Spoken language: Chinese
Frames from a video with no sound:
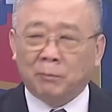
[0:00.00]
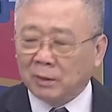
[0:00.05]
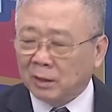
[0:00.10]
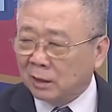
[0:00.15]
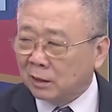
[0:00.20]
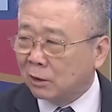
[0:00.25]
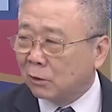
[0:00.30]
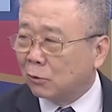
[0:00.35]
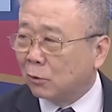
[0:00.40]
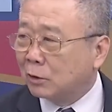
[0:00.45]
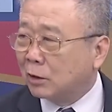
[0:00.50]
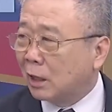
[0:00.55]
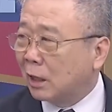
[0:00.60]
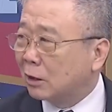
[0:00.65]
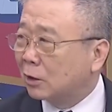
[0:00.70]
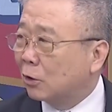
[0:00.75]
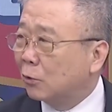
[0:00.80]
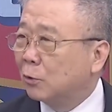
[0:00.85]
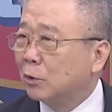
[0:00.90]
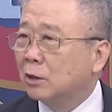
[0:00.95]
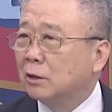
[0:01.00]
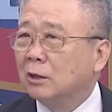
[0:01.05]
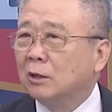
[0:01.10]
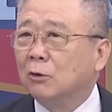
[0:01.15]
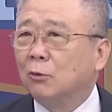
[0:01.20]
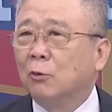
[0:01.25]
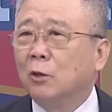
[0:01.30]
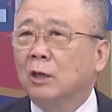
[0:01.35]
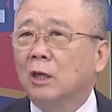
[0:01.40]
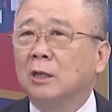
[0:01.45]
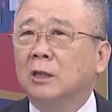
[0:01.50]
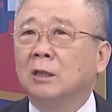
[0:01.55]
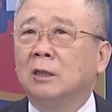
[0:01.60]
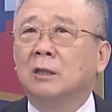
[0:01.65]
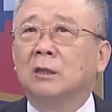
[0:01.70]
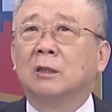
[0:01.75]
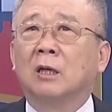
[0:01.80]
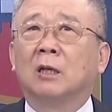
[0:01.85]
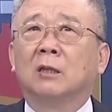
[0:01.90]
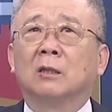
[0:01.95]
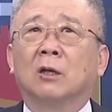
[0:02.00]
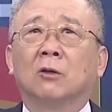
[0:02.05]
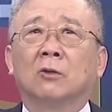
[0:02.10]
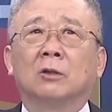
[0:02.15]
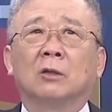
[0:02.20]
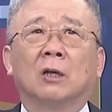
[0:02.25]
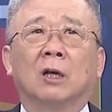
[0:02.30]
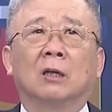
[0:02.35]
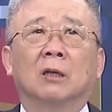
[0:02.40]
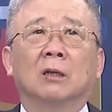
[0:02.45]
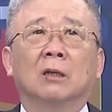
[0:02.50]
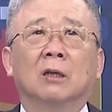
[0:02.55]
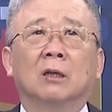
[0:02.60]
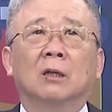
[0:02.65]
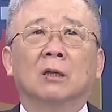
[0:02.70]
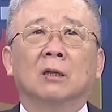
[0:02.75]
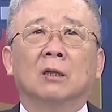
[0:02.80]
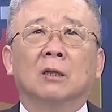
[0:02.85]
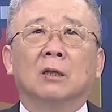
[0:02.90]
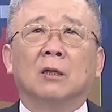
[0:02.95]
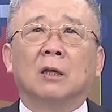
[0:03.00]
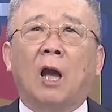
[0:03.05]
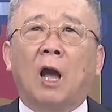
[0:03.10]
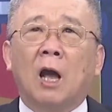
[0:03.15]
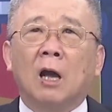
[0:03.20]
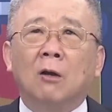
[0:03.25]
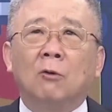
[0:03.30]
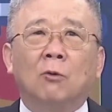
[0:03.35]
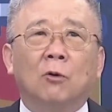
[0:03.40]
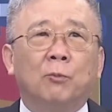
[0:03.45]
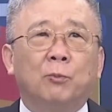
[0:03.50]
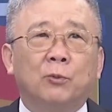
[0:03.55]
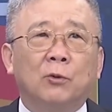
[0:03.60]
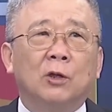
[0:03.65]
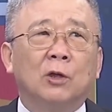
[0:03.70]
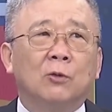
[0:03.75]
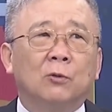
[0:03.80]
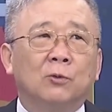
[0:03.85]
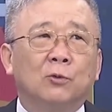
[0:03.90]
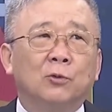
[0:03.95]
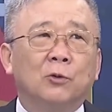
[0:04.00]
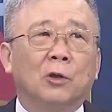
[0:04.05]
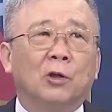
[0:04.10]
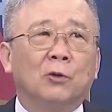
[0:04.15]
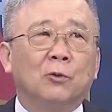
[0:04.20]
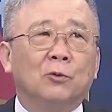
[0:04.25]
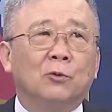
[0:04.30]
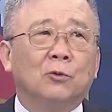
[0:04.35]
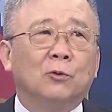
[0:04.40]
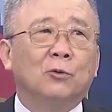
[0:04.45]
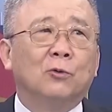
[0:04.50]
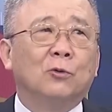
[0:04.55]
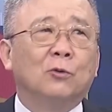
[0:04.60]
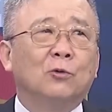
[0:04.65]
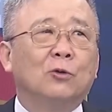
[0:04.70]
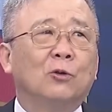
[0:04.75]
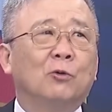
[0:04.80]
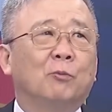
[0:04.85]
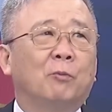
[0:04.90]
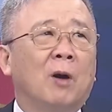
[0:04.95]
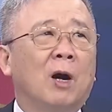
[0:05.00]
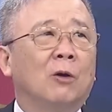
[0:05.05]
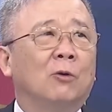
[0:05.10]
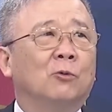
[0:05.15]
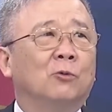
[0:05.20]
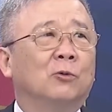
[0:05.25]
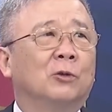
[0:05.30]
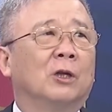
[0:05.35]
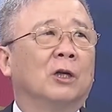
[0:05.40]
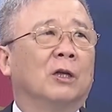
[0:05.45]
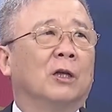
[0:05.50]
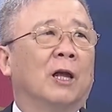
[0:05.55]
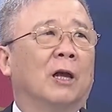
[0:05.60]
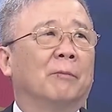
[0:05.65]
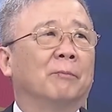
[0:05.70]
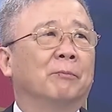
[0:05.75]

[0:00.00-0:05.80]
每一个国家都为自己国家利益在着想。嗯，韩国不会无缘无故去帮乌克兰，